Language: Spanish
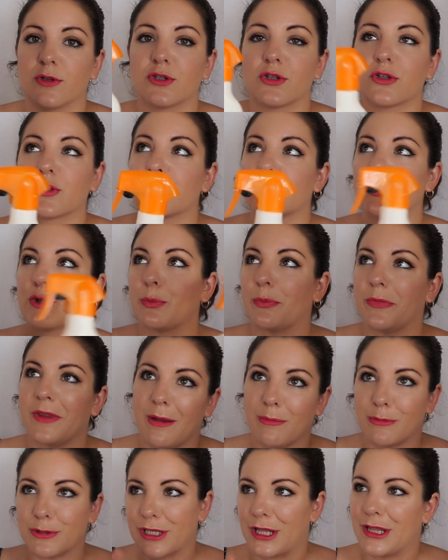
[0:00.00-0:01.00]
Nosotros
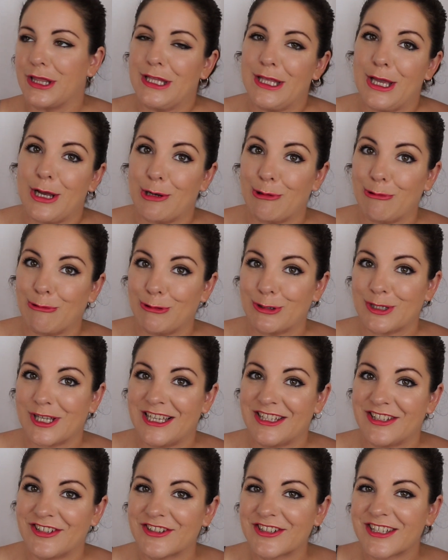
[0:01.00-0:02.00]
optamos hace ya algunos
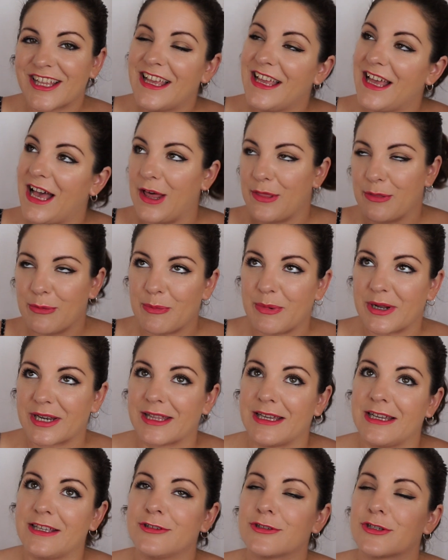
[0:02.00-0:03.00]
años, hace un
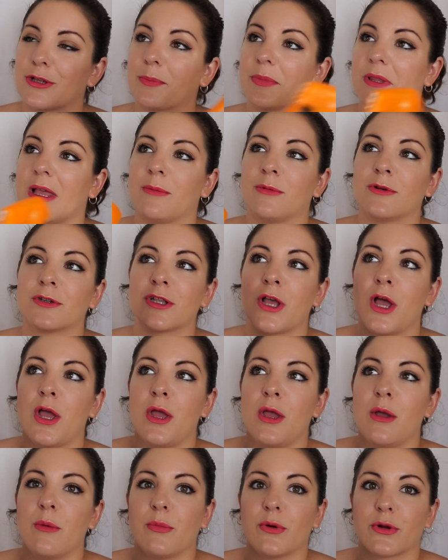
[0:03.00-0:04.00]
par de años, optamos
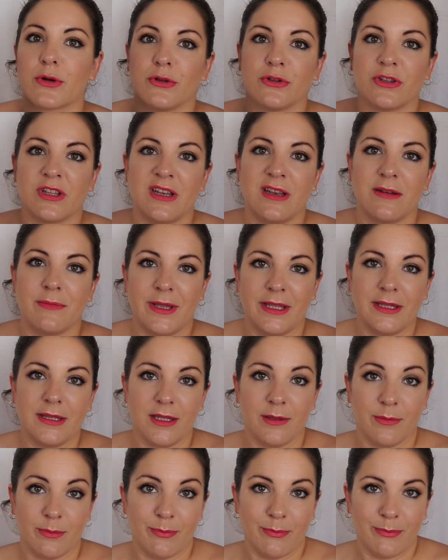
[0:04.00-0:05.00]
por no tener
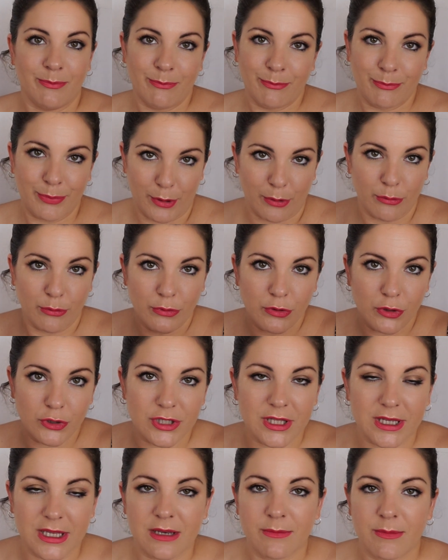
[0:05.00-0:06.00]
20
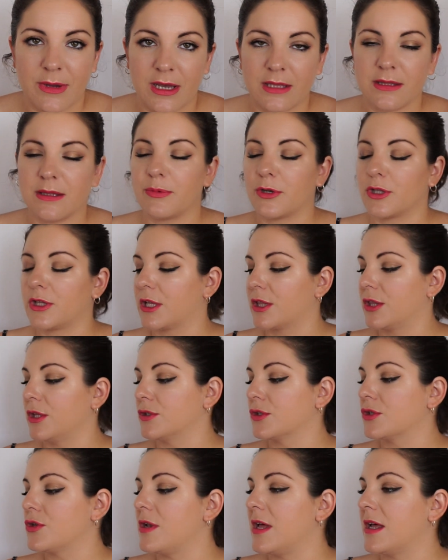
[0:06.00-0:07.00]
productos de crema de
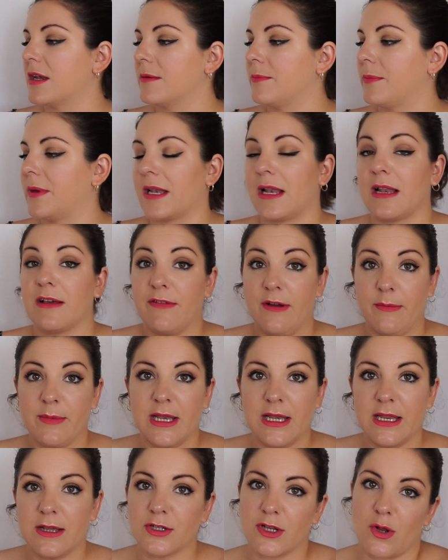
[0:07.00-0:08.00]
protección solar para la
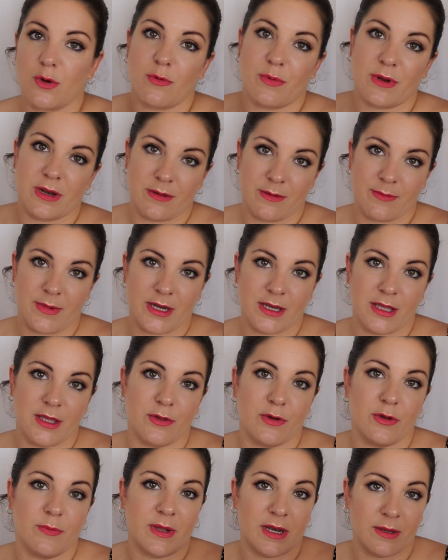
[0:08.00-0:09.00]
familia, o sea, uno para mi
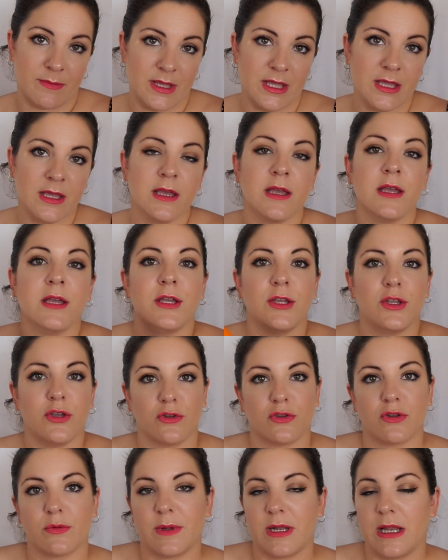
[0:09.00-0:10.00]
marido y para mí
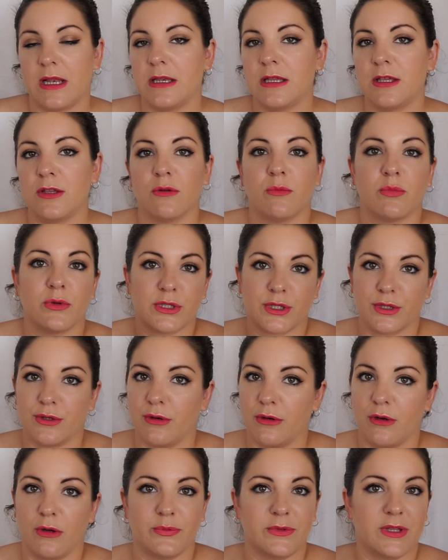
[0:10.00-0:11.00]
y otro para el niño, pues
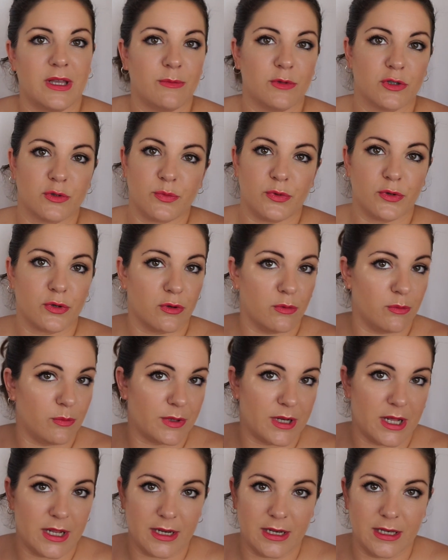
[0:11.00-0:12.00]
no, optamos por
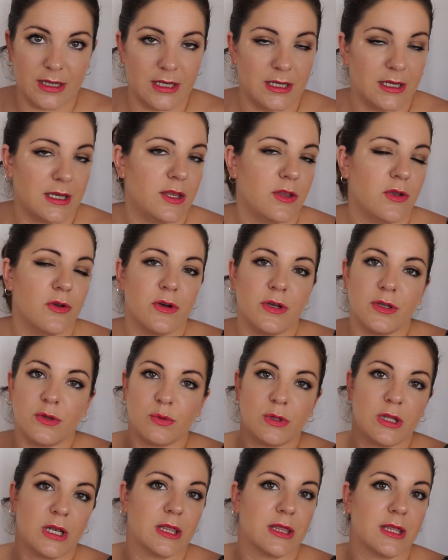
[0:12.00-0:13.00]
comprar el del niño
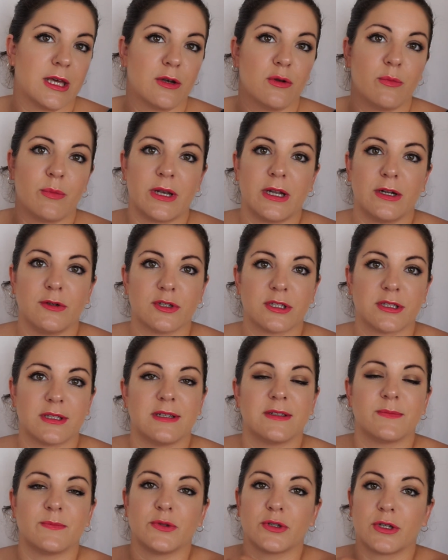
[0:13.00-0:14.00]
y utilizarlo para los
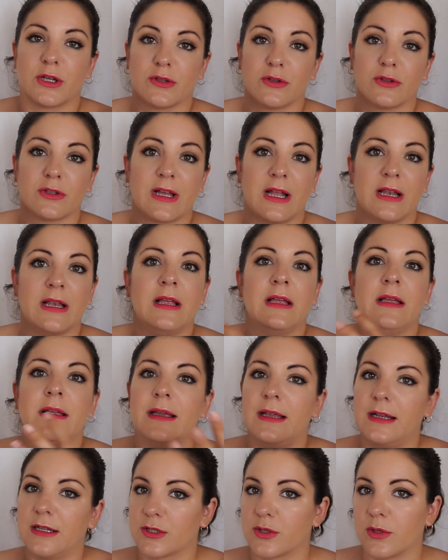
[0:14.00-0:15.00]
tres porque total,
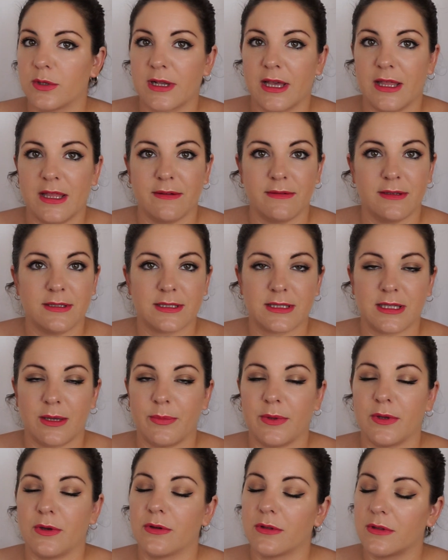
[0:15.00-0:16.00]
el sol cada vez
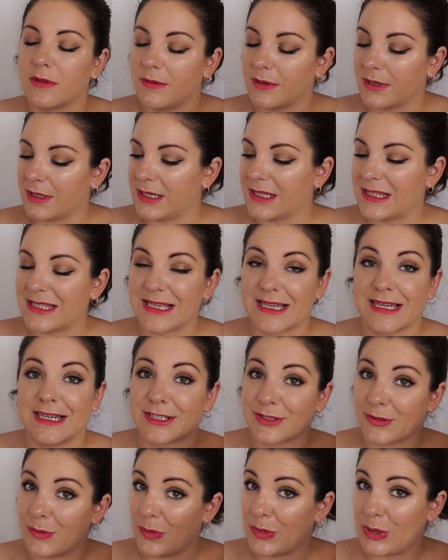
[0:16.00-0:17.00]
está peor, de verdad
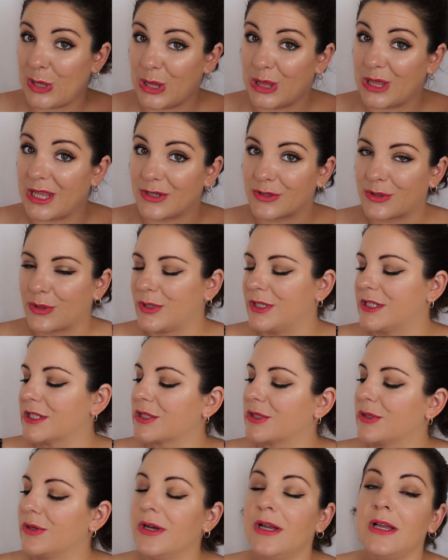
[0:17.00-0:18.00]
chicas, concienciaros con
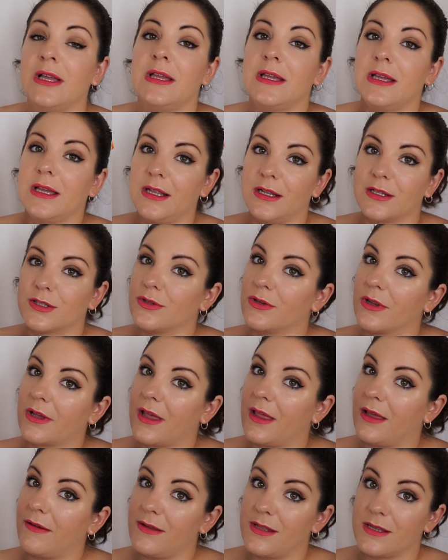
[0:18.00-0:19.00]
esto, el sol
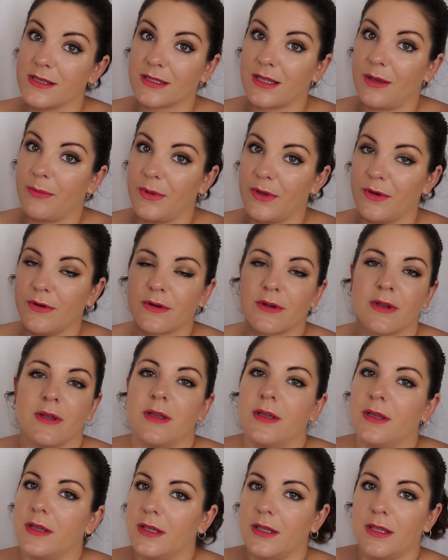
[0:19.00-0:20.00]
cada vez está peor,
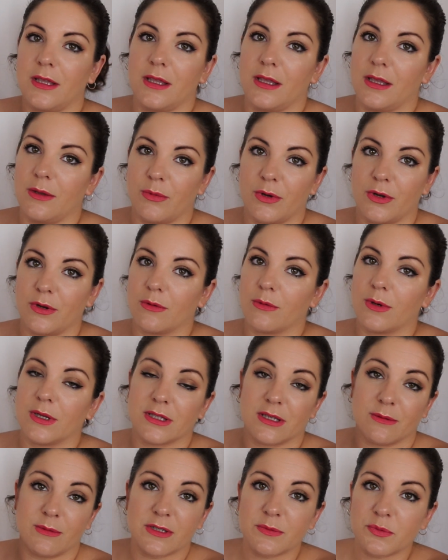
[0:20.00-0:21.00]
y bueno,
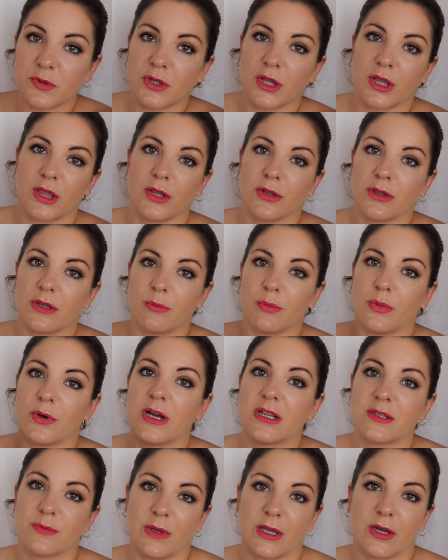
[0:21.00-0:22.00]
cuanta más protección te
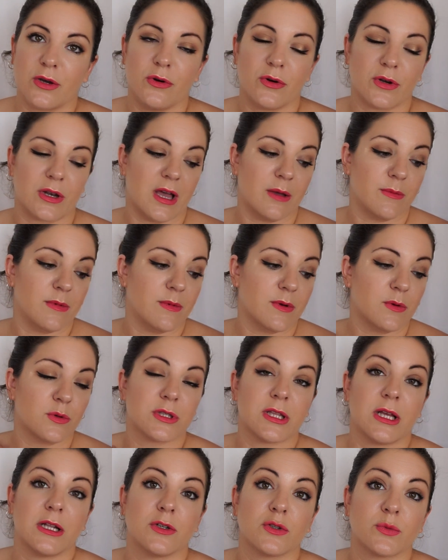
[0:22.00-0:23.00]
pongas mejor. A mí me
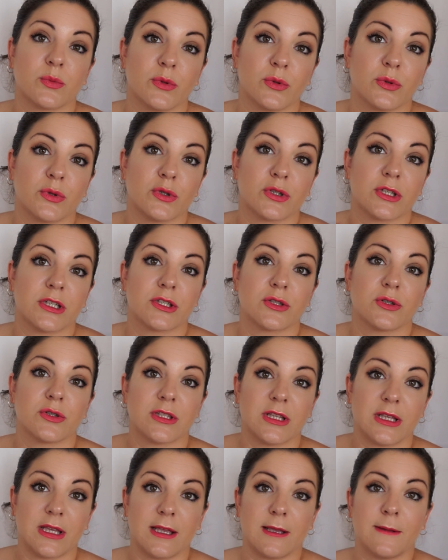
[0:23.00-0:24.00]
gustan los productos
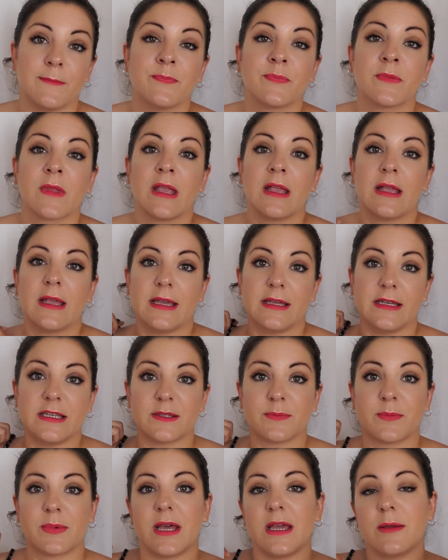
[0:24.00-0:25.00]
estos de
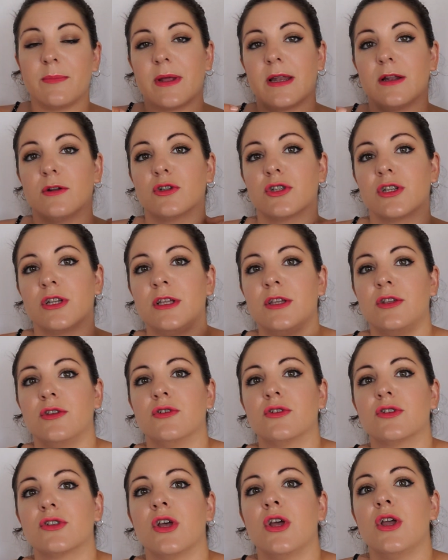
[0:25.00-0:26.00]
en spray para los
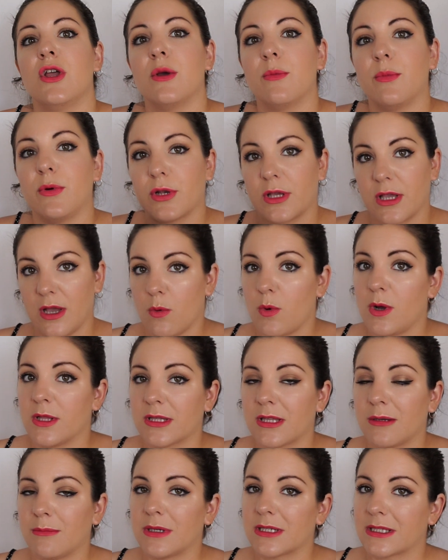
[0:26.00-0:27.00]
niños porque
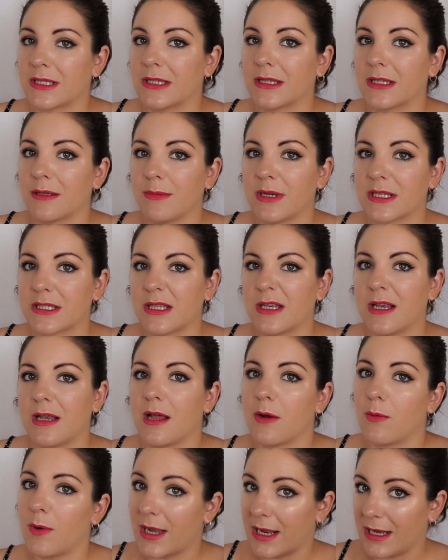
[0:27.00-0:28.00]
aguantan bastante más en
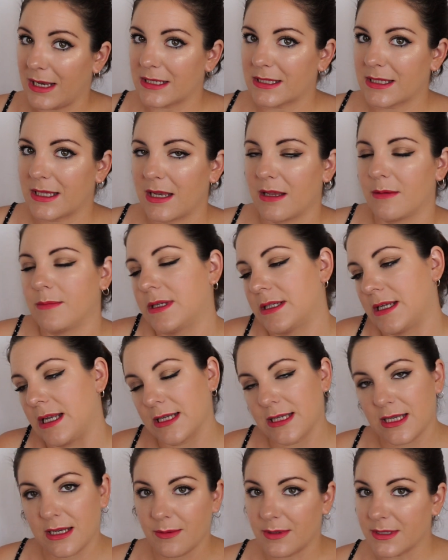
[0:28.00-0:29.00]
el agua que las cremas,
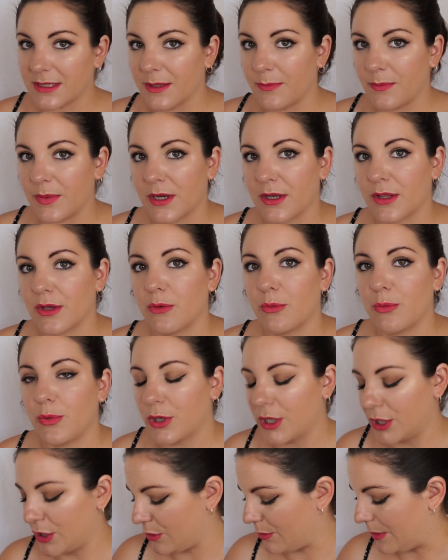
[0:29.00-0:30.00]
las cremas se pierden un
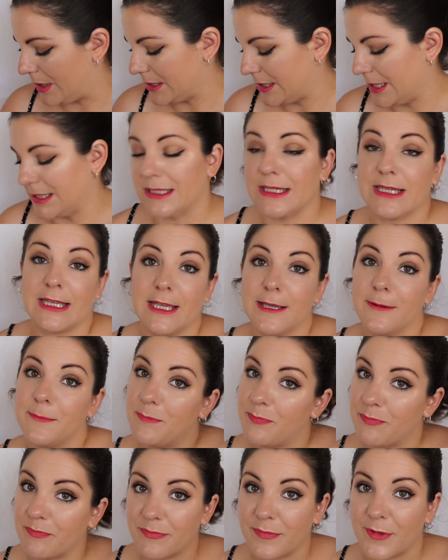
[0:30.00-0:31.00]
poquito más, así
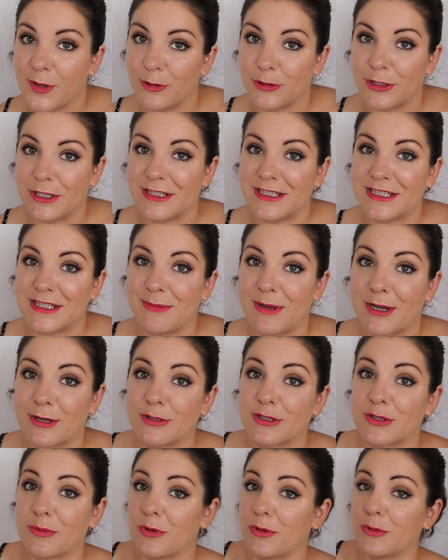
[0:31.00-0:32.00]
que contentísima
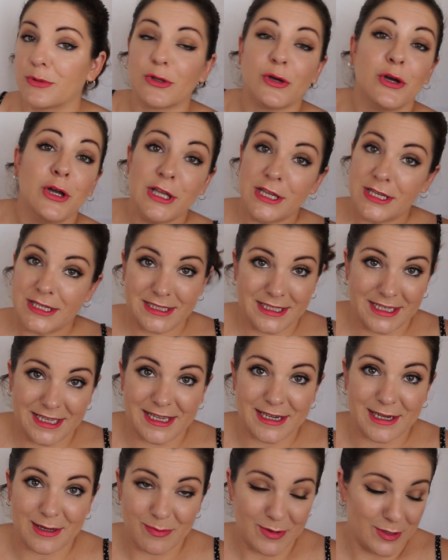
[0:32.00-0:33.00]
con ese producto, sí
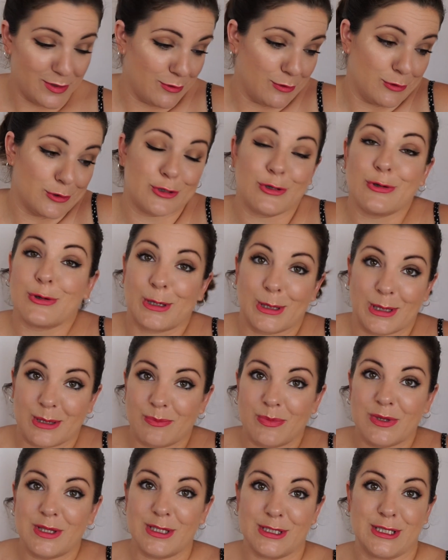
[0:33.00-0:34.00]
que repito, no solo que
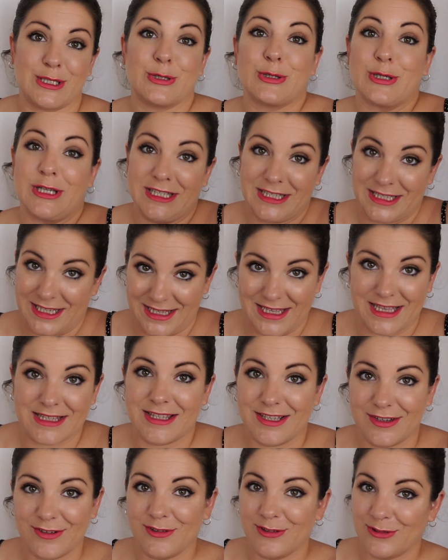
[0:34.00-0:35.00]
repito, sino que es que
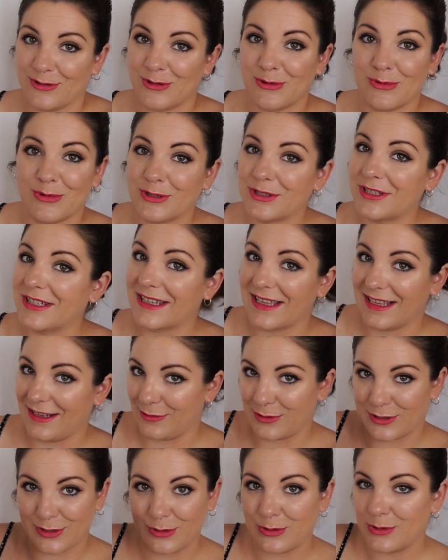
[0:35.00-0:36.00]
ya tengo otro bote que
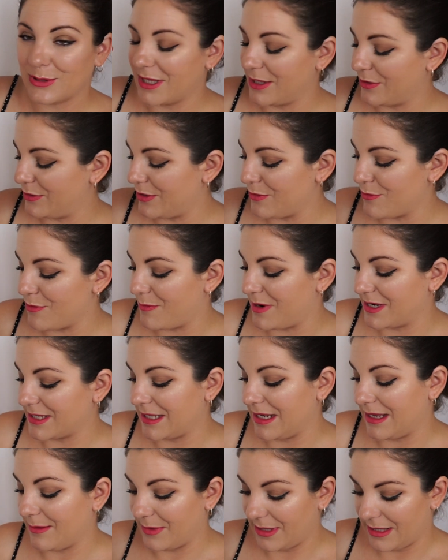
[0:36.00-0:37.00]
lo estoy usando, llevo
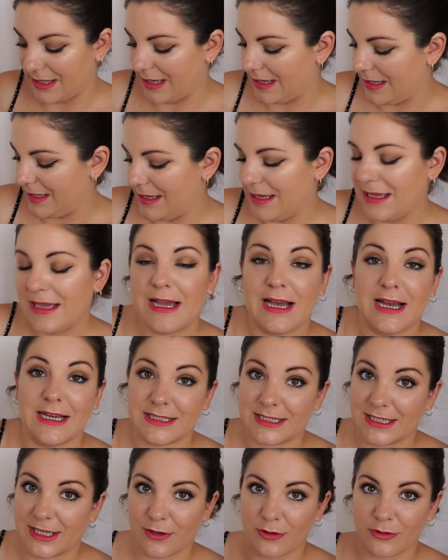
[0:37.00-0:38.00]
más de la mitad,
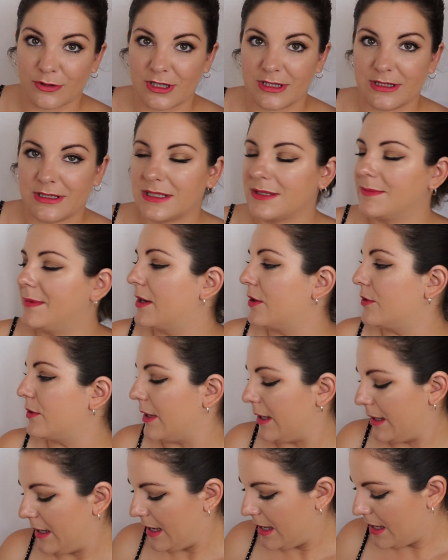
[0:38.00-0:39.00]
así que contentísima
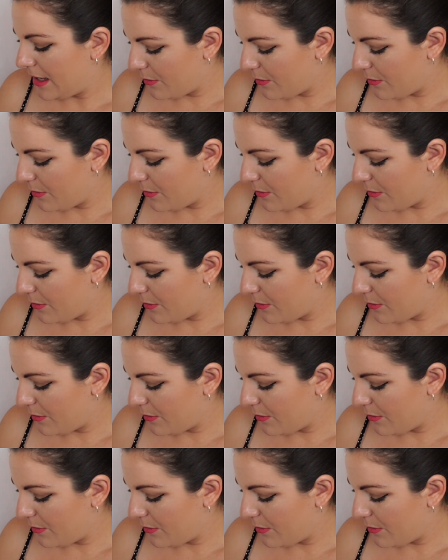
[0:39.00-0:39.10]
con él.